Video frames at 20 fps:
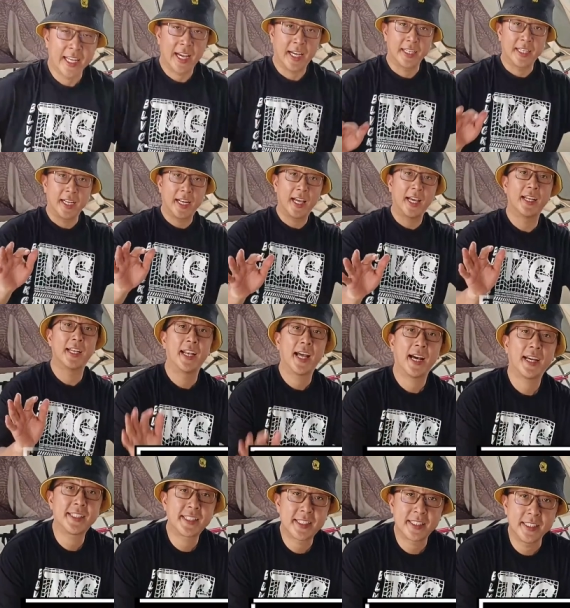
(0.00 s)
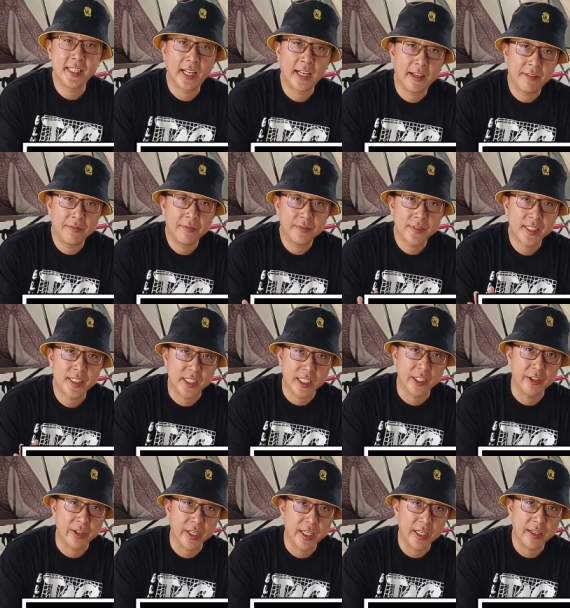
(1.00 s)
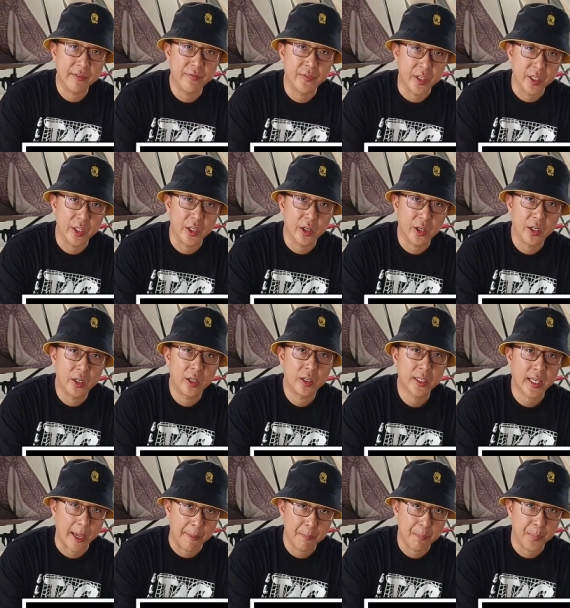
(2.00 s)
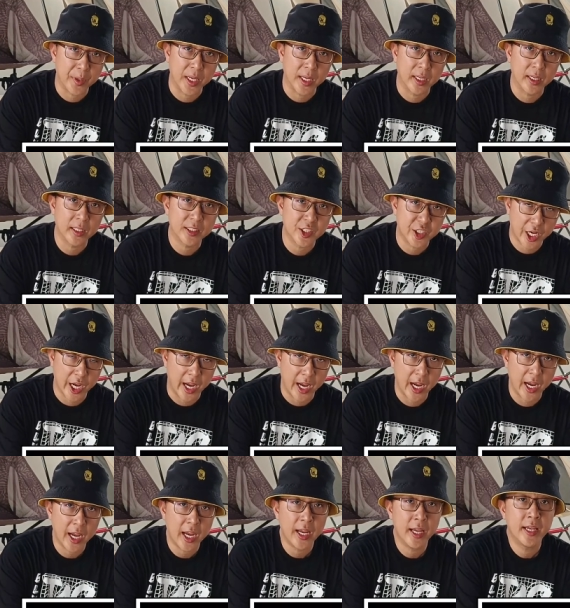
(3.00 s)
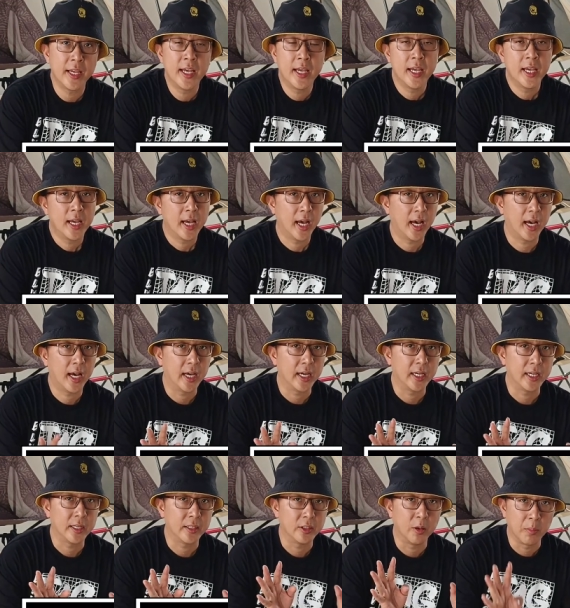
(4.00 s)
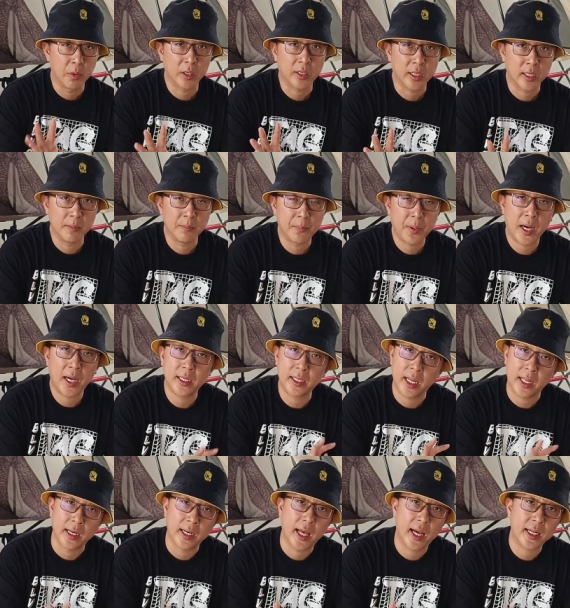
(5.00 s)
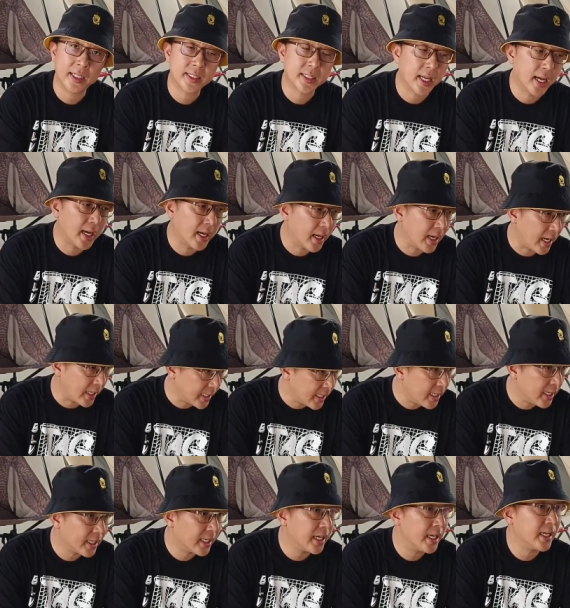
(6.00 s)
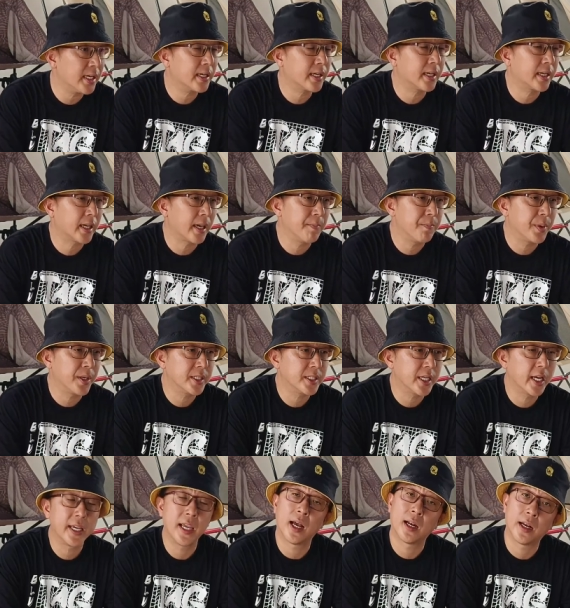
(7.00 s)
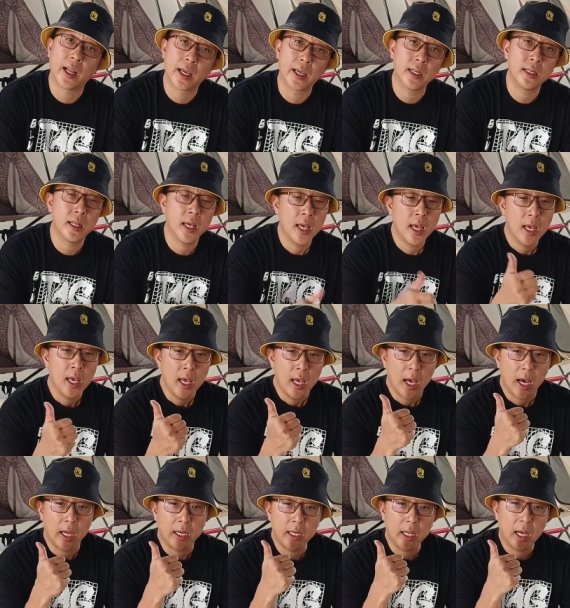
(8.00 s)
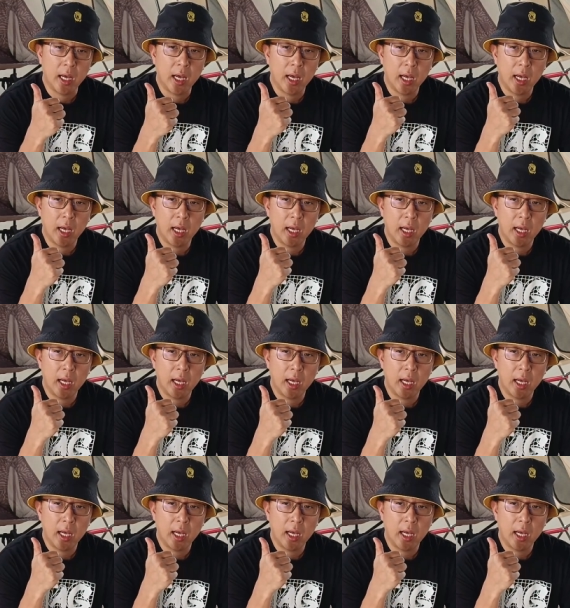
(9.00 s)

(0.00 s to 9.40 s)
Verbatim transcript: ini adalah last dalam seri video camping chair uh, ah, nomor keempat dan last uh, ada lagi camping chair yang lain ada